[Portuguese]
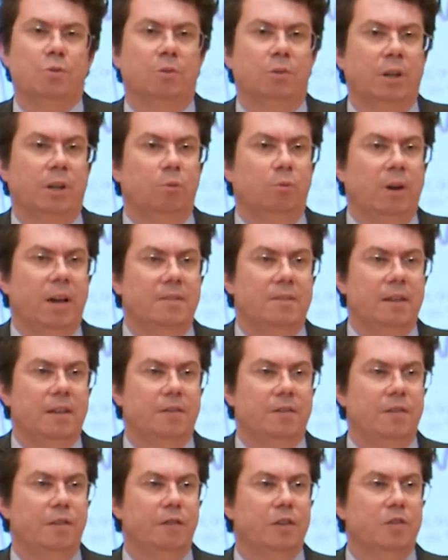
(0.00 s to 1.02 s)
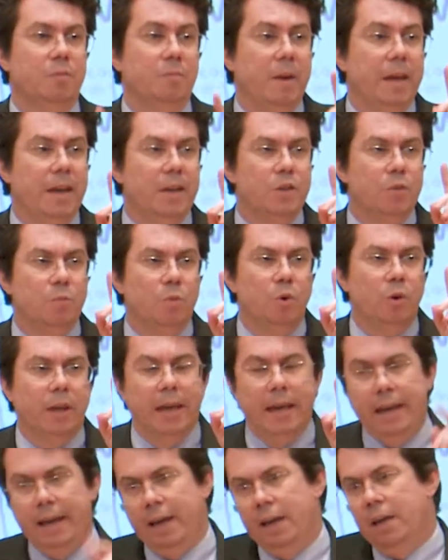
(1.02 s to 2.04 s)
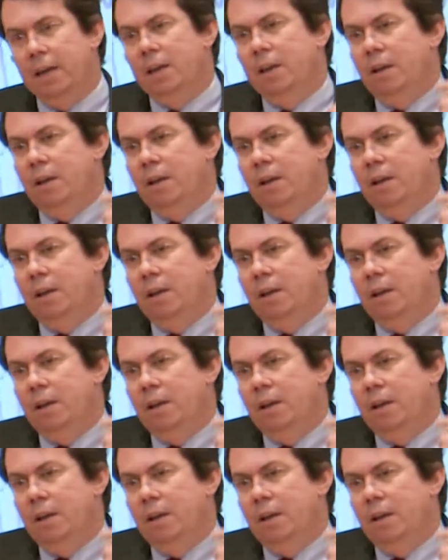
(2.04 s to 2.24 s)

contratuais lesivas, mesmo que